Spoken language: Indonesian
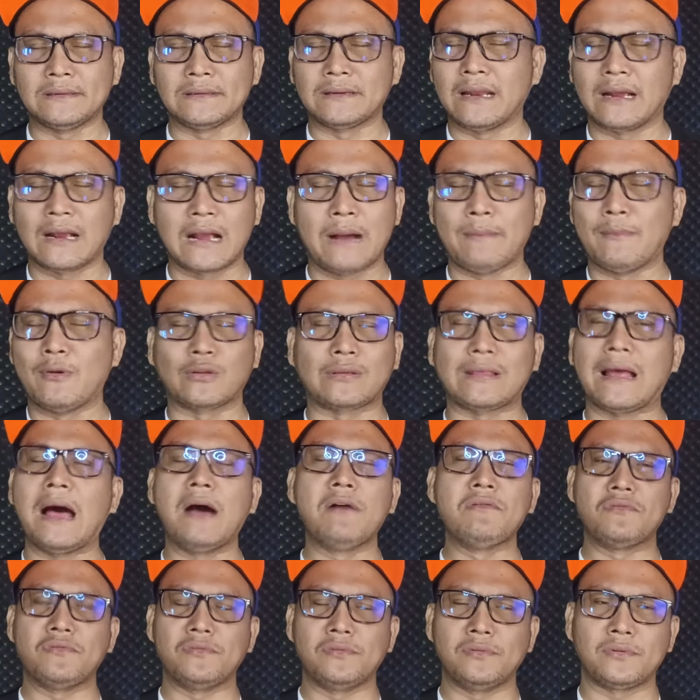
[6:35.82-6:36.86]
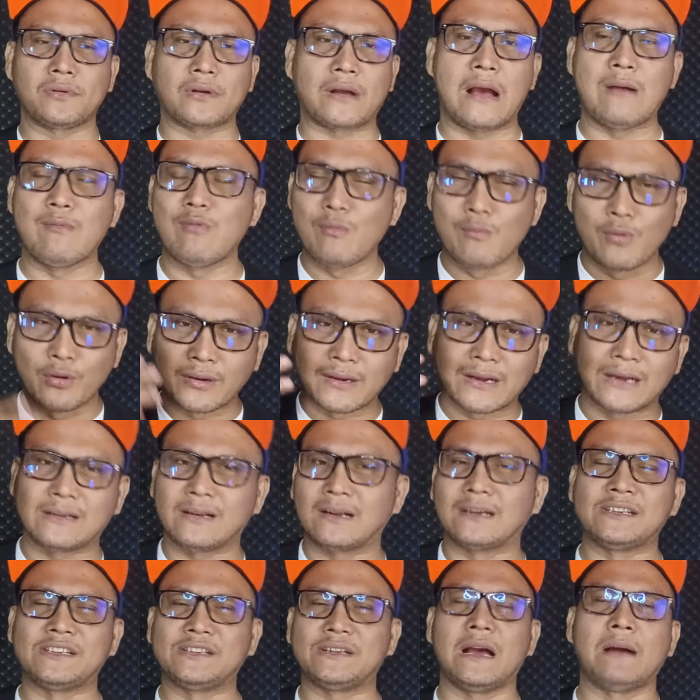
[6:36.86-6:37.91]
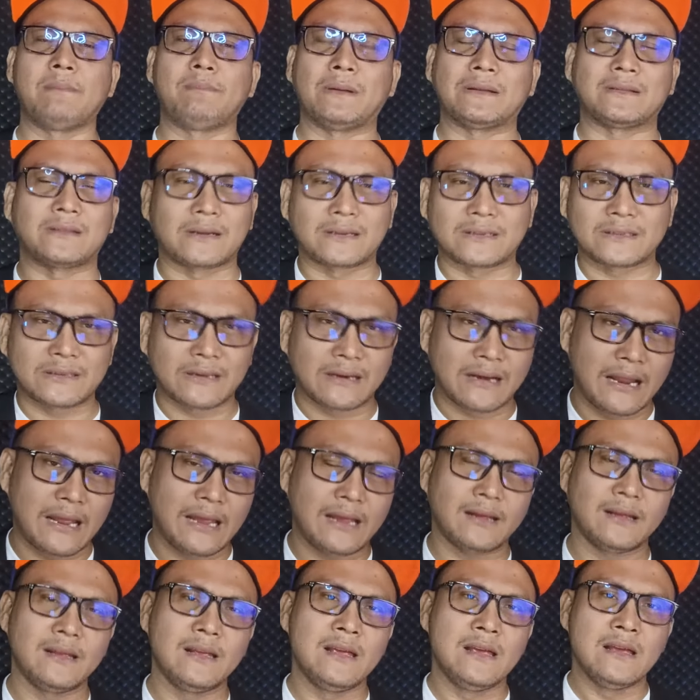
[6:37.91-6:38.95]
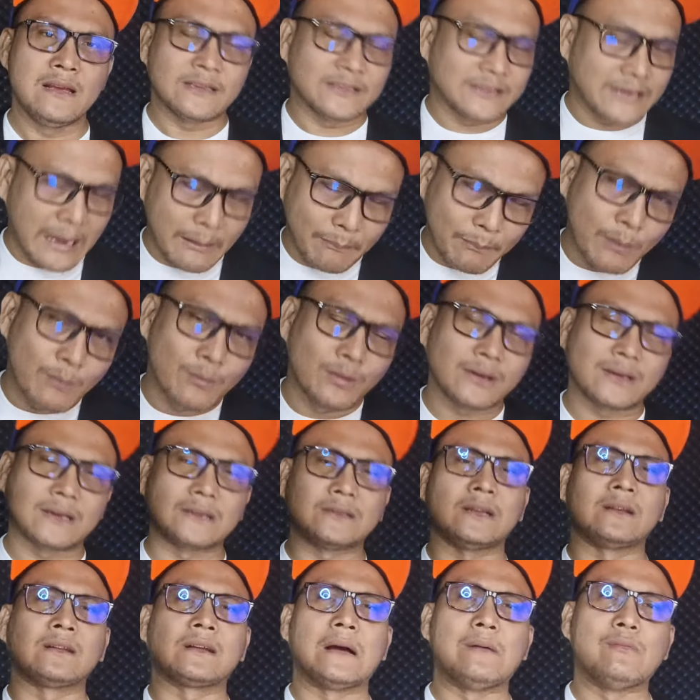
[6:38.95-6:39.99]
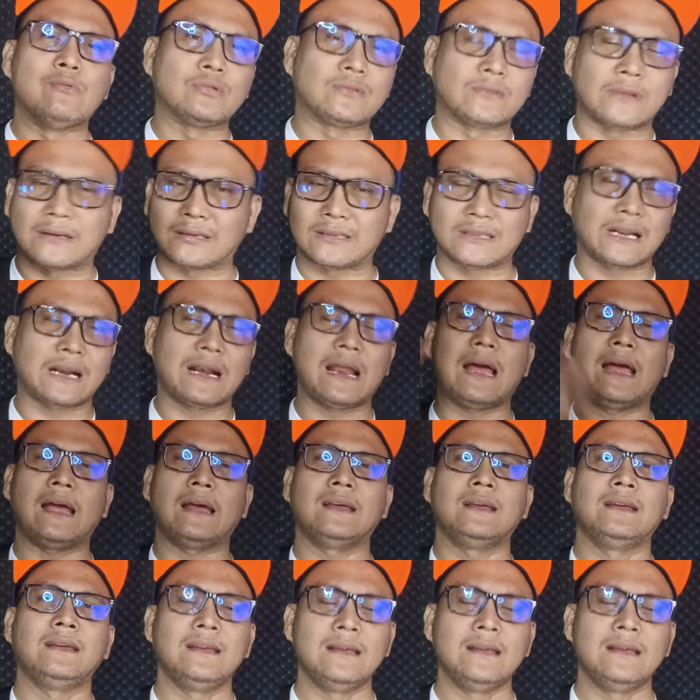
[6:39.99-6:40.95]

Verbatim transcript: dia nggak mau tahu kamu mau dekat dengan siapa terserah, siapa mau deketin kamu terserah.